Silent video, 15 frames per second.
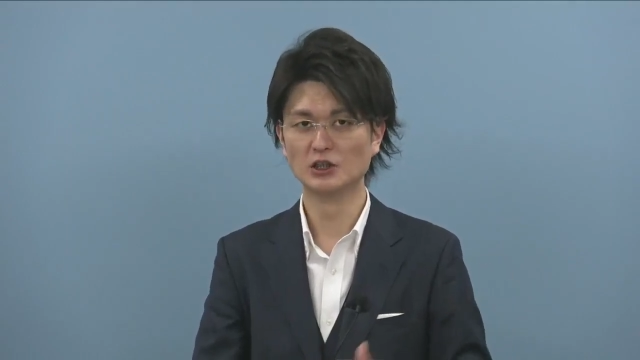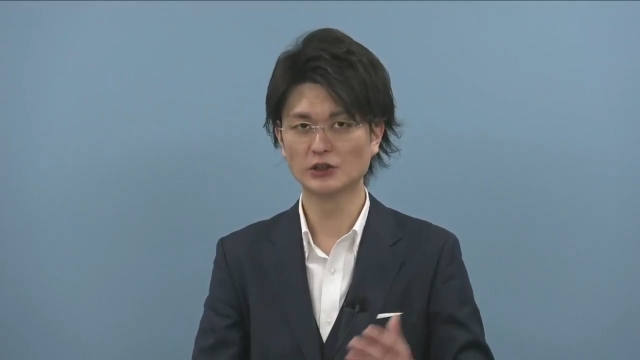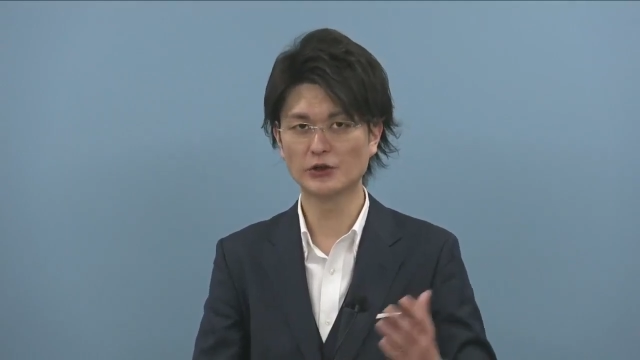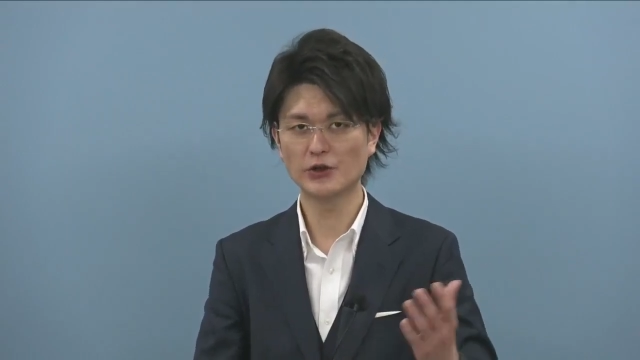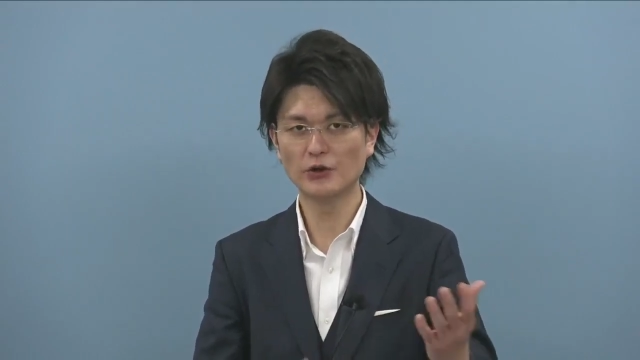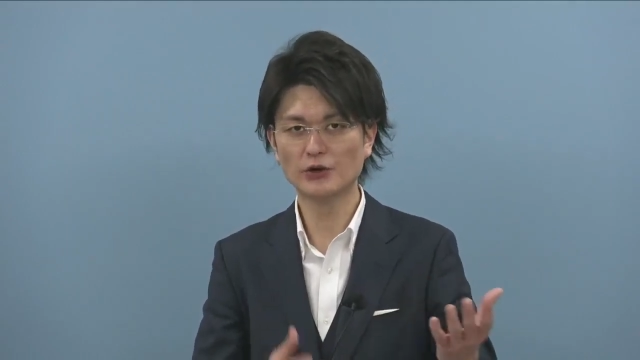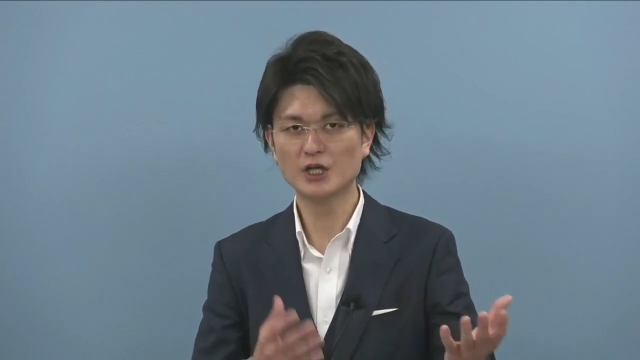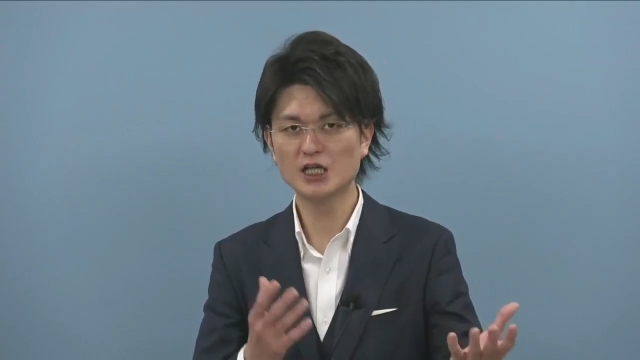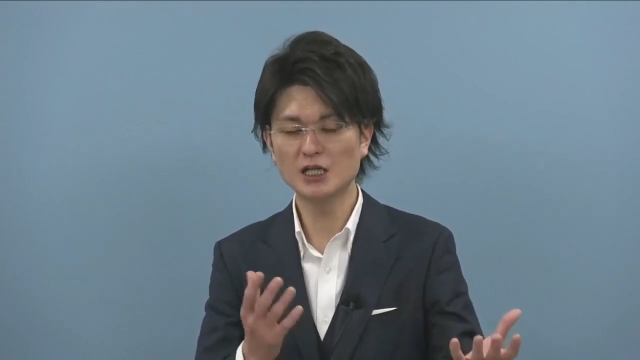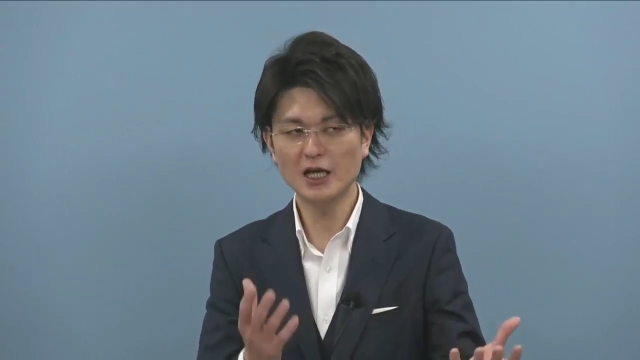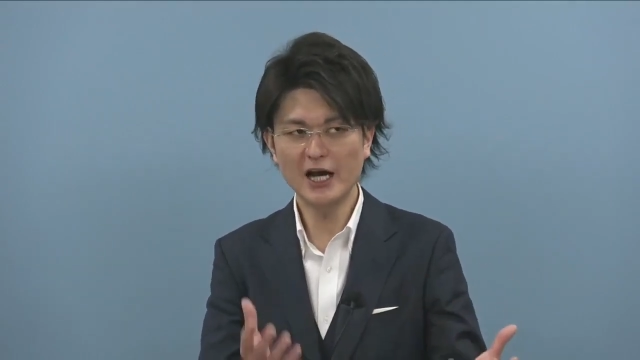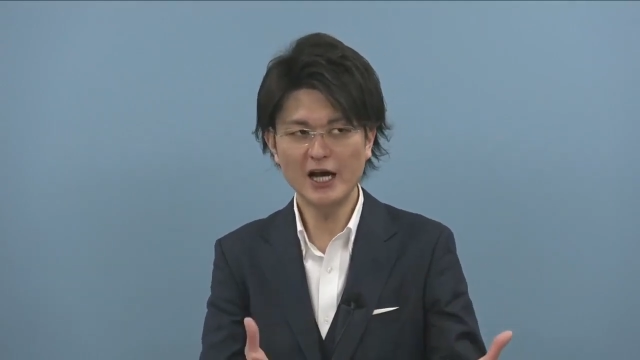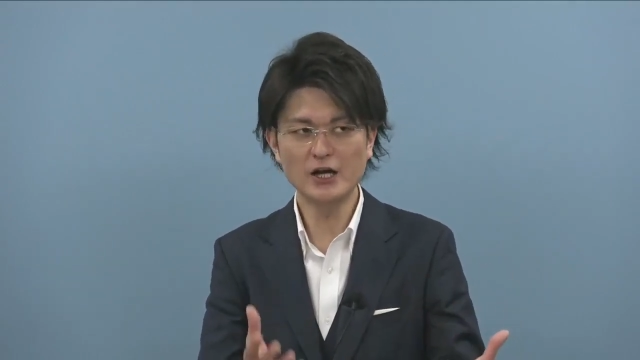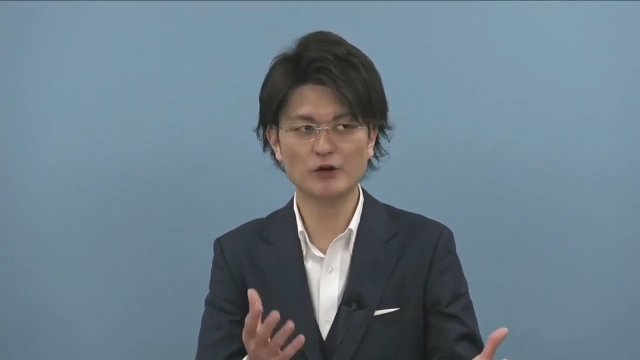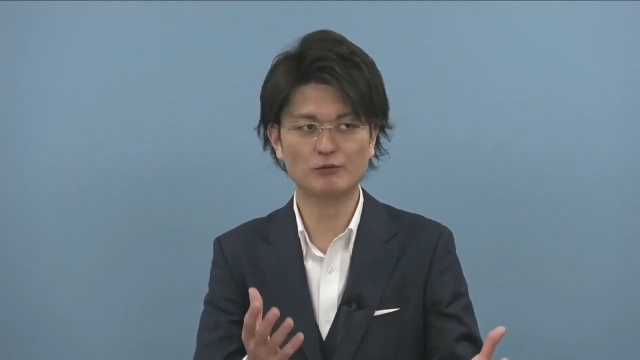それを鍛
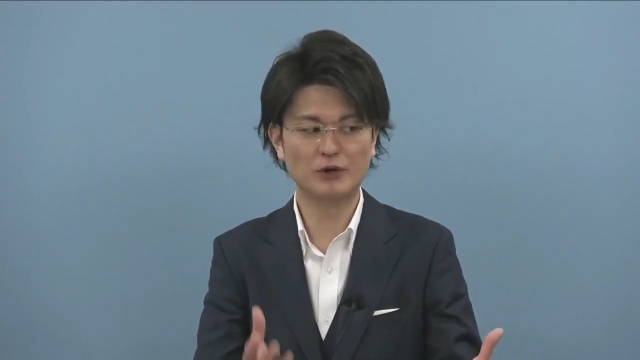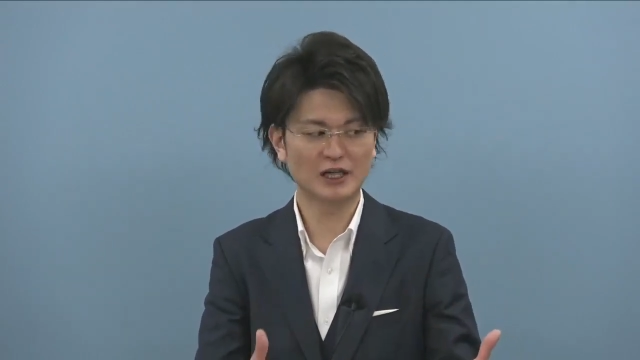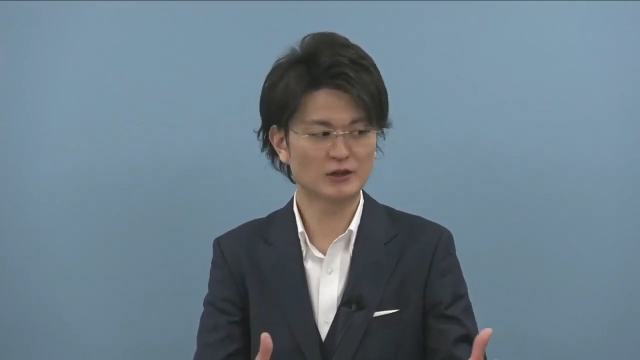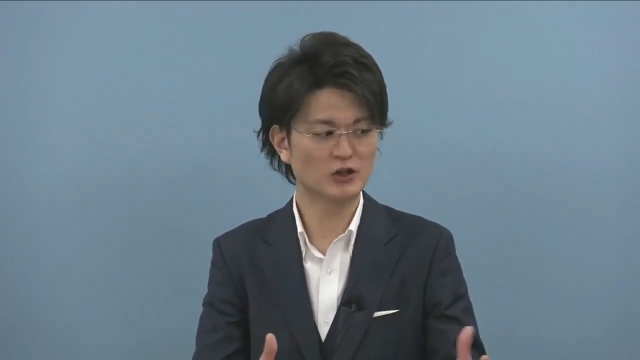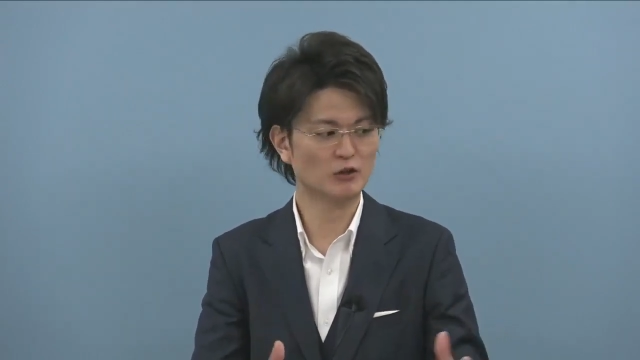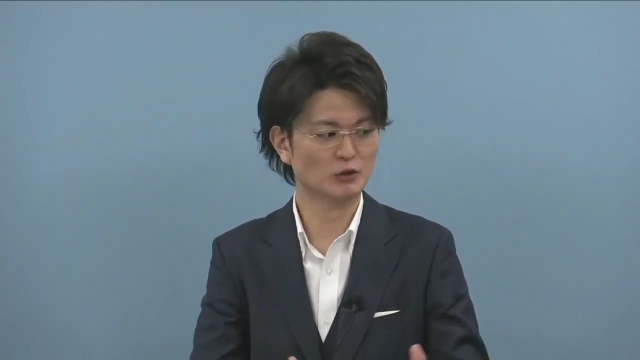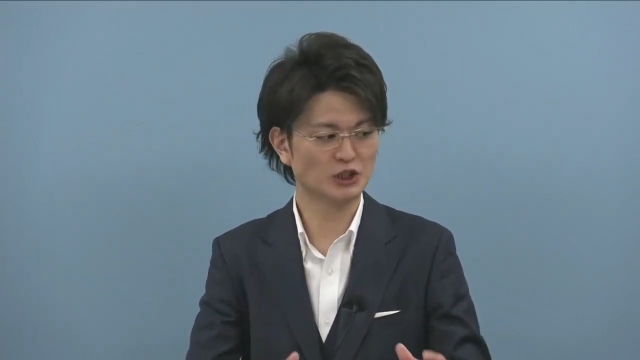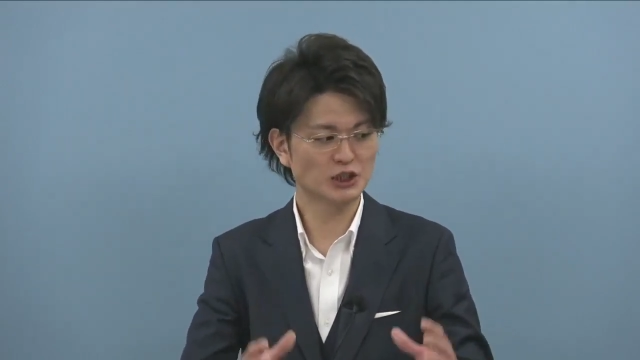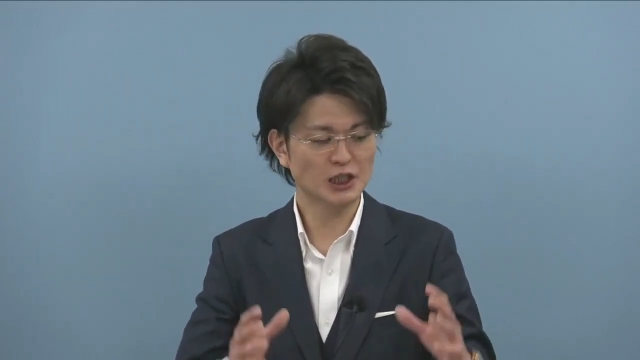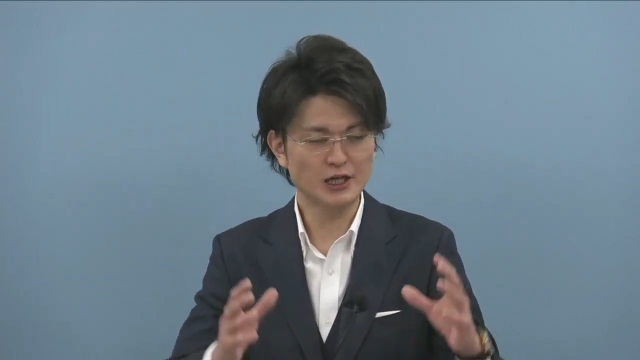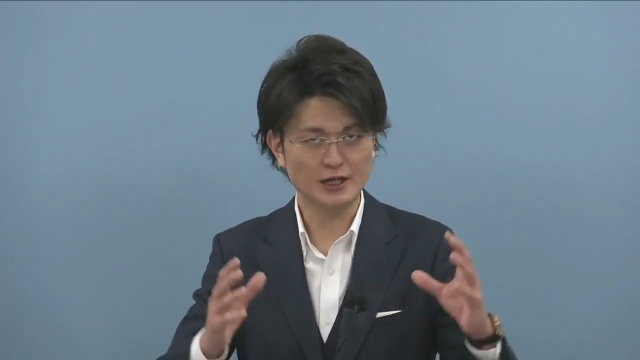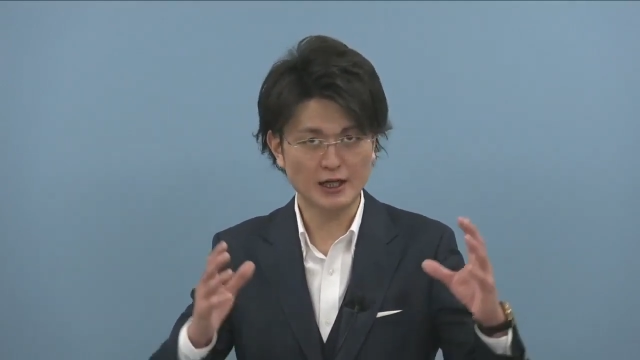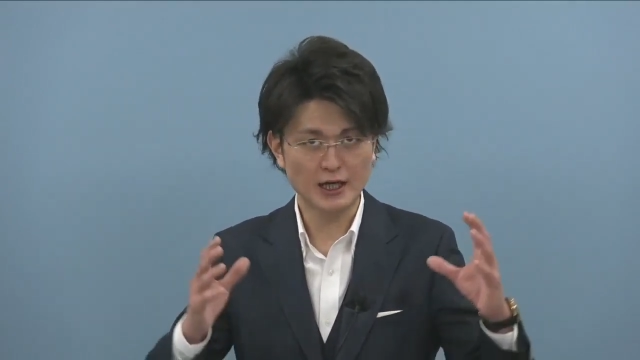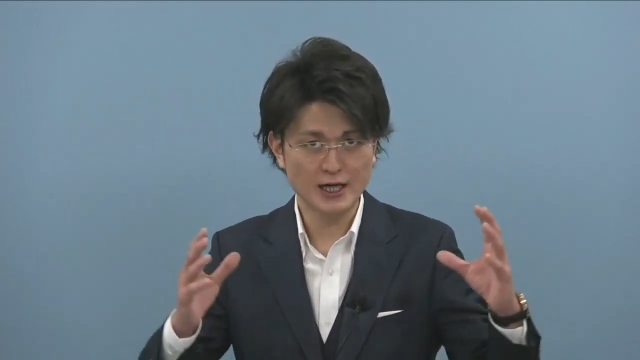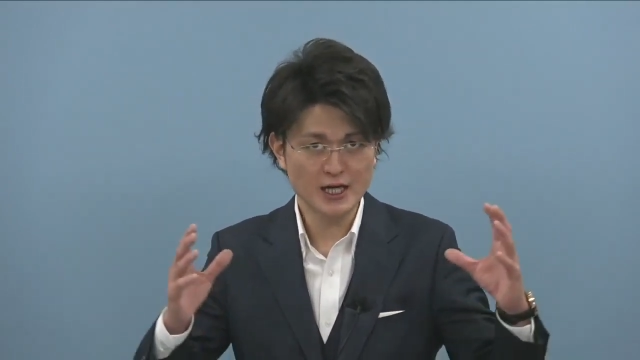える場っていうのもしっか
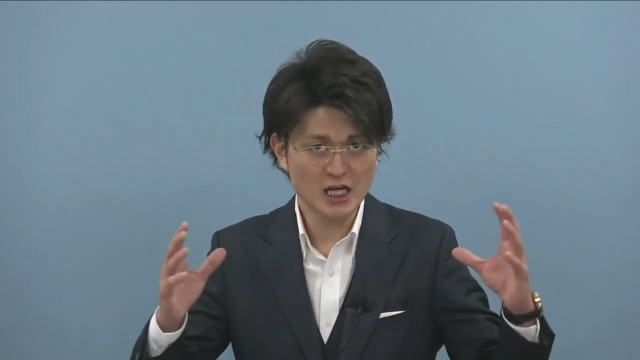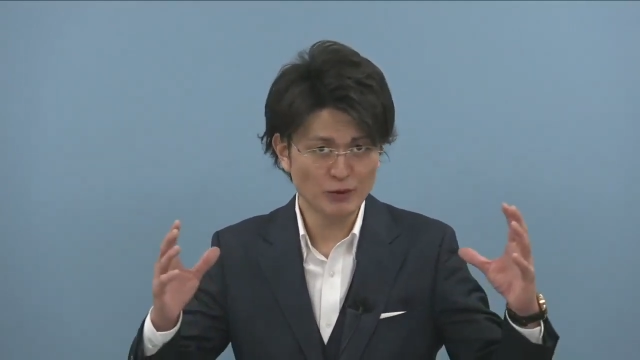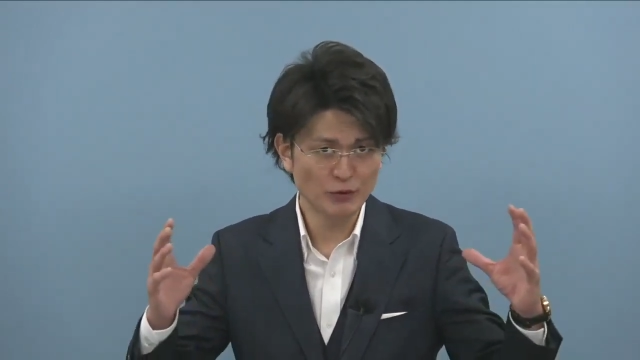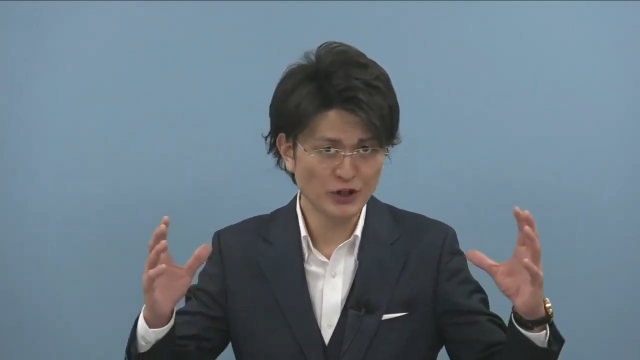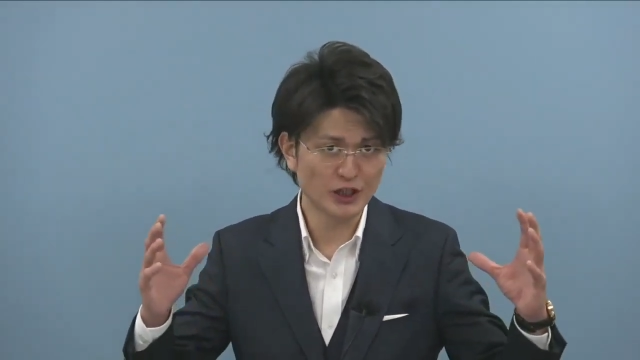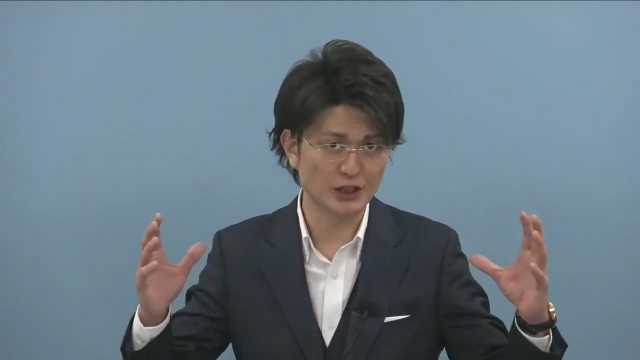りカリキュラムの